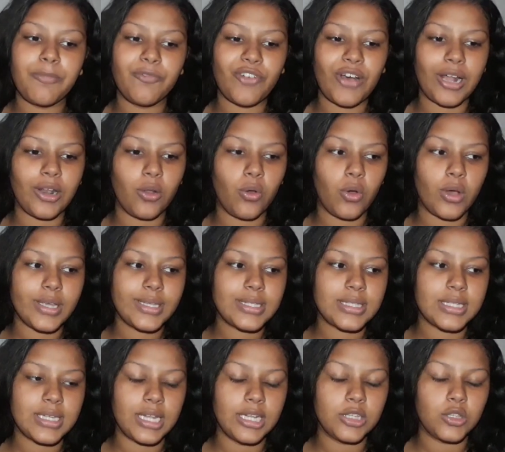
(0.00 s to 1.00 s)
falou
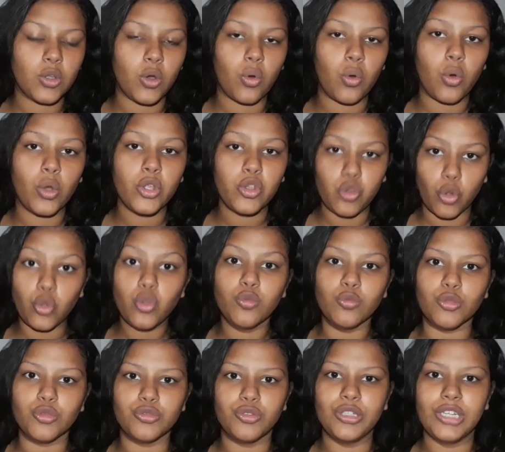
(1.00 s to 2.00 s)
assim, ele tocou em todo
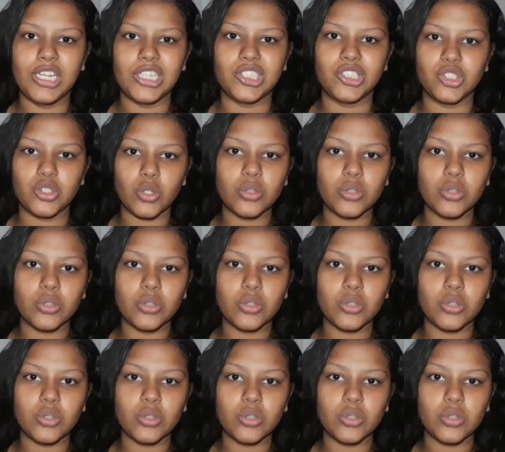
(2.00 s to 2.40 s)
mundo, né, gente?